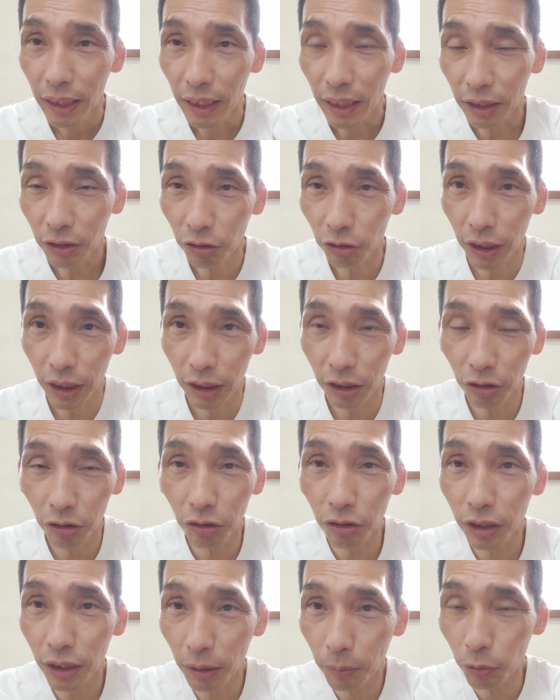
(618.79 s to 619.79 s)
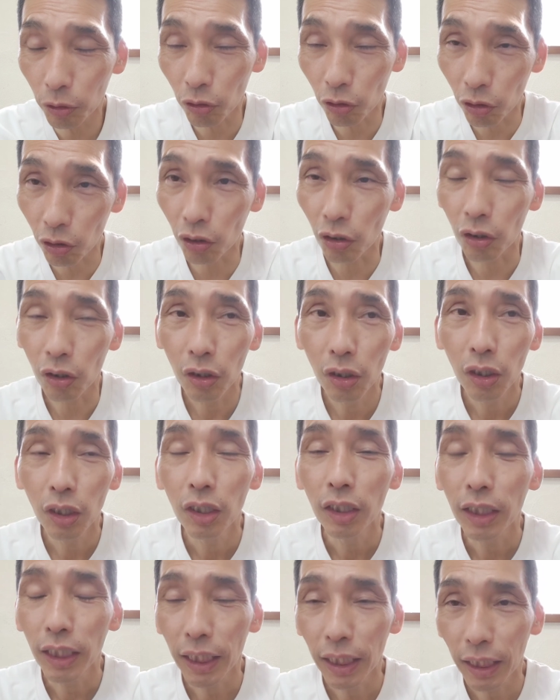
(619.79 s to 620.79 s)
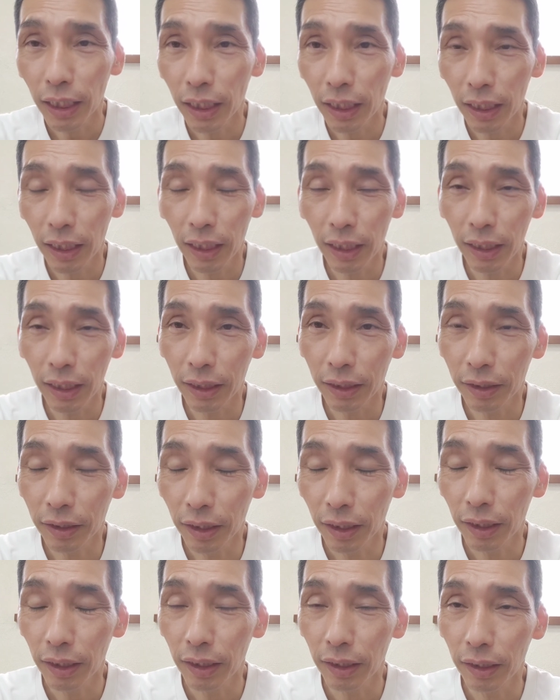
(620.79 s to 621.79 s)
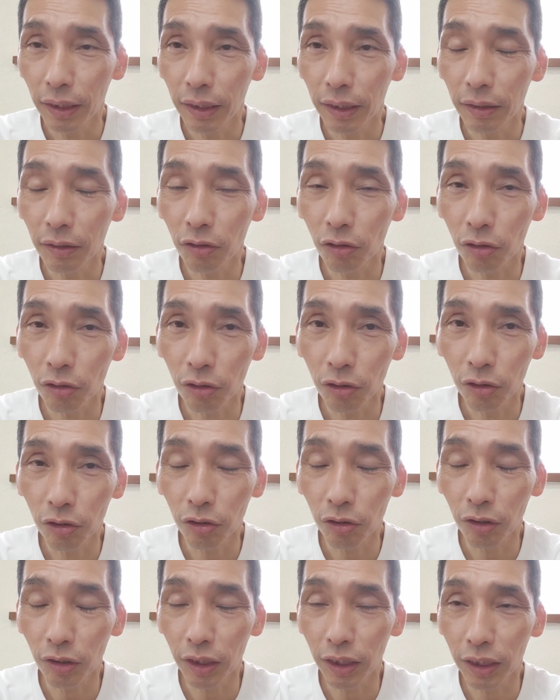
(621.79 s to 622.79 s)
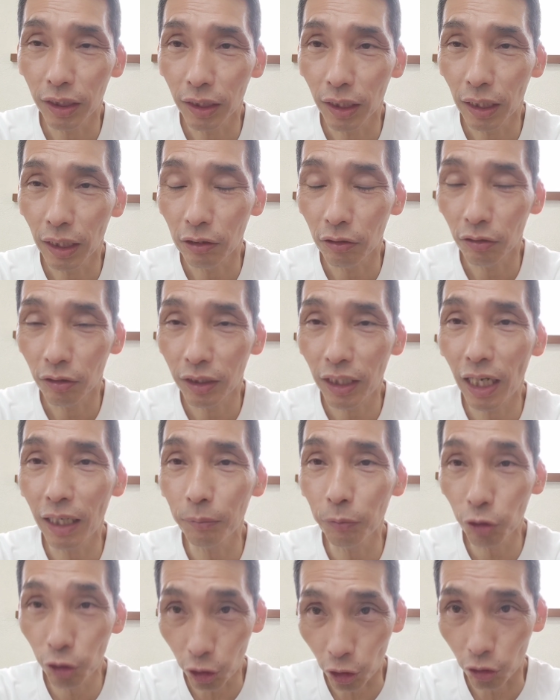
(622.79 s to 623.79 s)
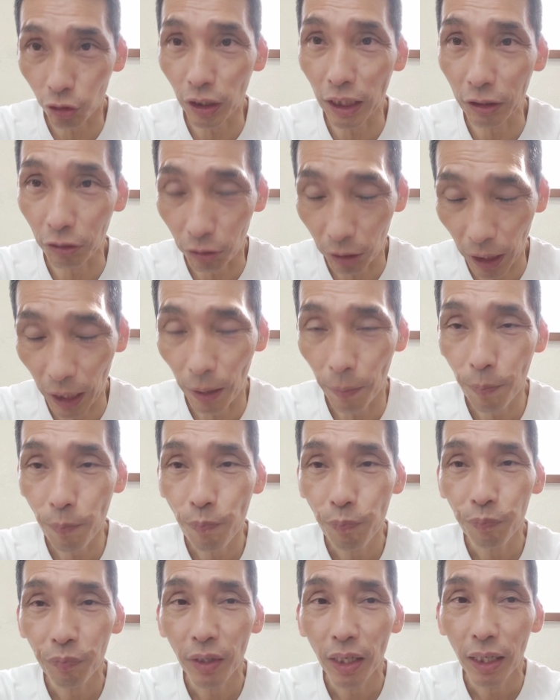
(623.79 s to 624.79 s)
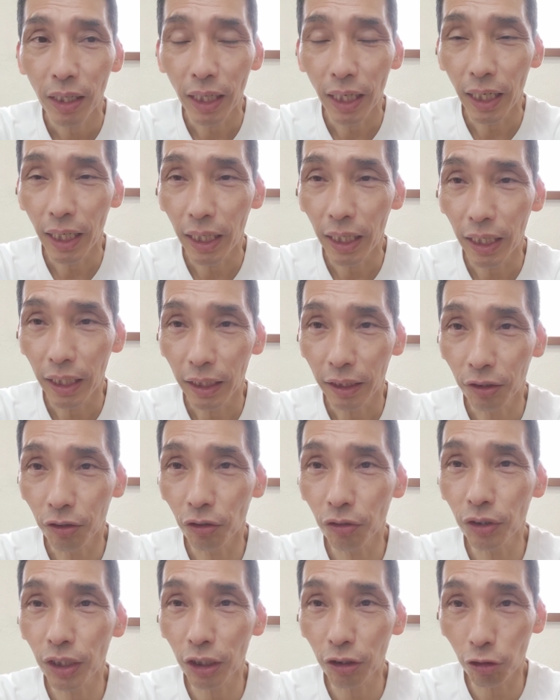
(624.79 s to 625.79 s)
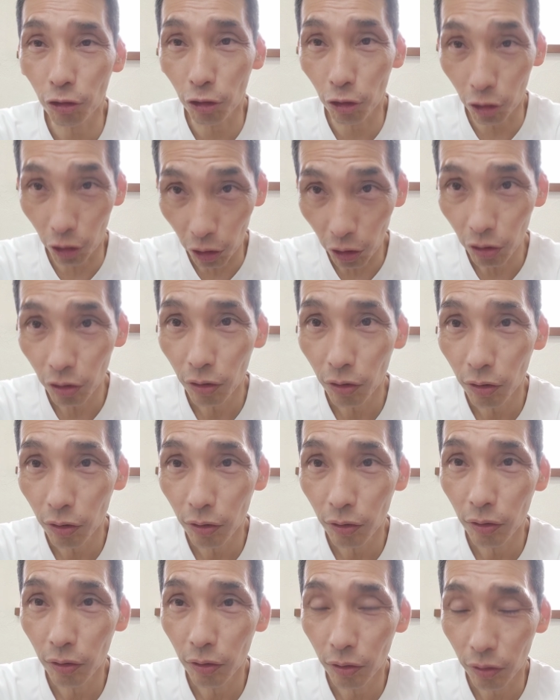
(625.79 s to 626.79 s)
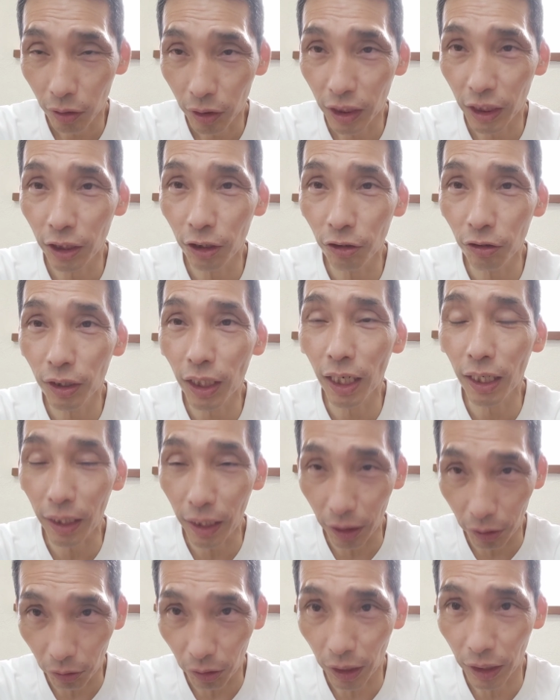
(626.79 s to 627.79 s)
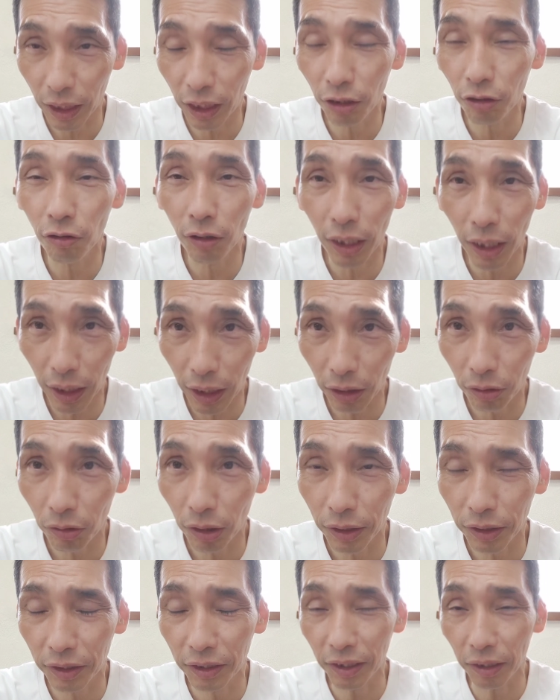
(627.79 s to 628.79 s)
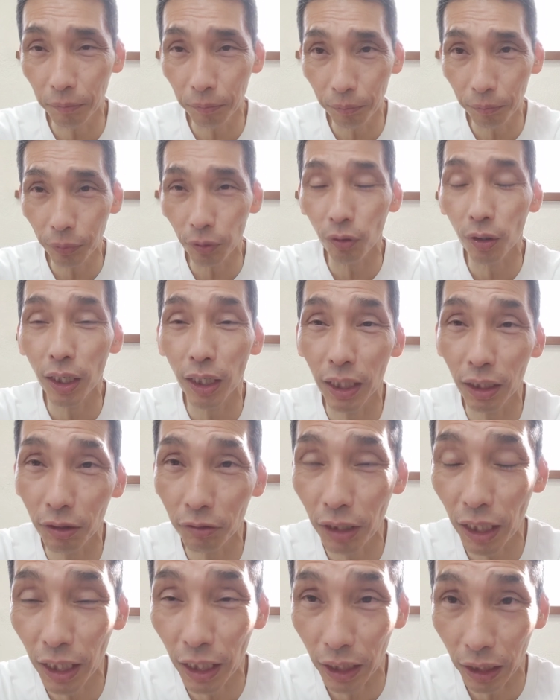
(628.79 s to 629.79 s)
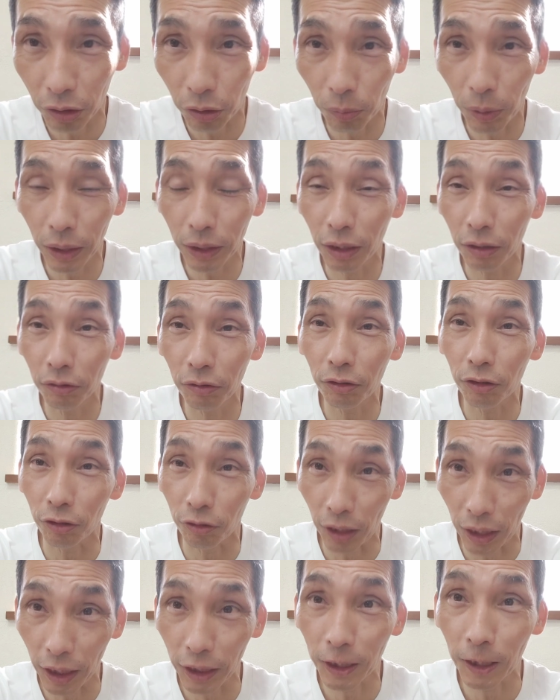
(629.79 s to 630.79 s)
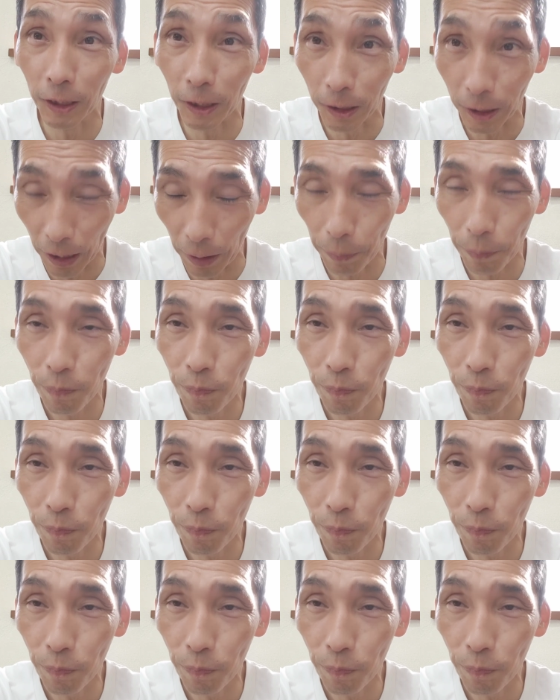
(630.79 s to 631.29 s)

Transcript: それによってもえー、と要するにあの財務省だとか、えー、いろんなところ金融関係とか銀行関係とか全部お金の流れが止まってるっていう話なんだって